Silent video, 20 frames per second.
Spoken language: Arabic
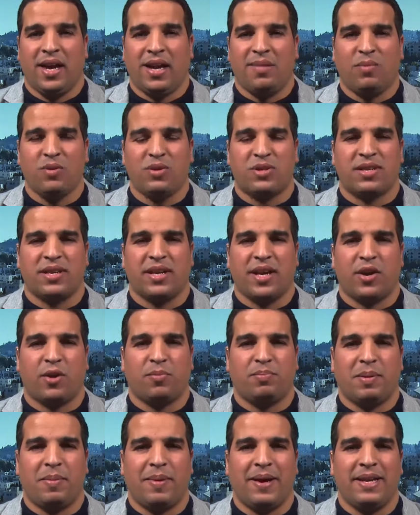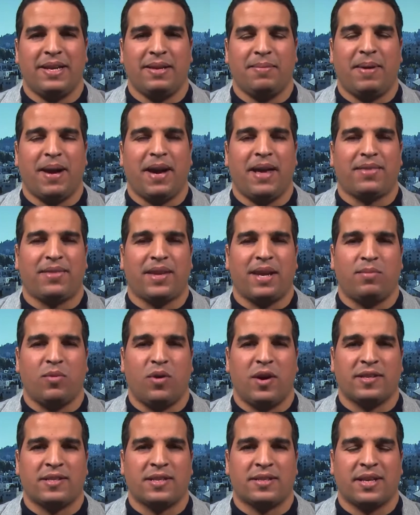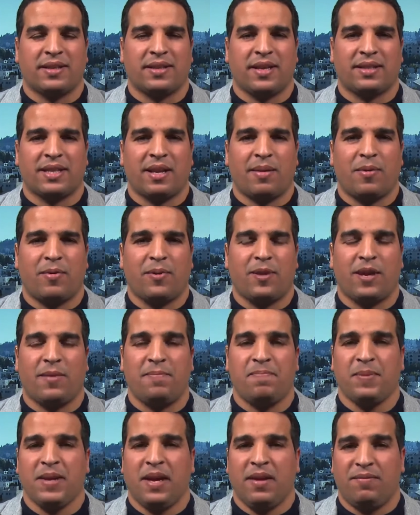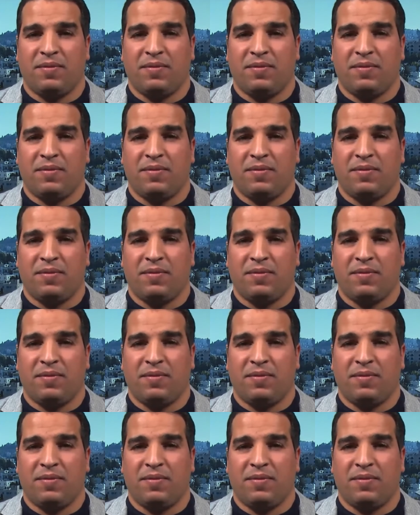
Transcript: المزرية ربما لبعض المؤسسات التربوية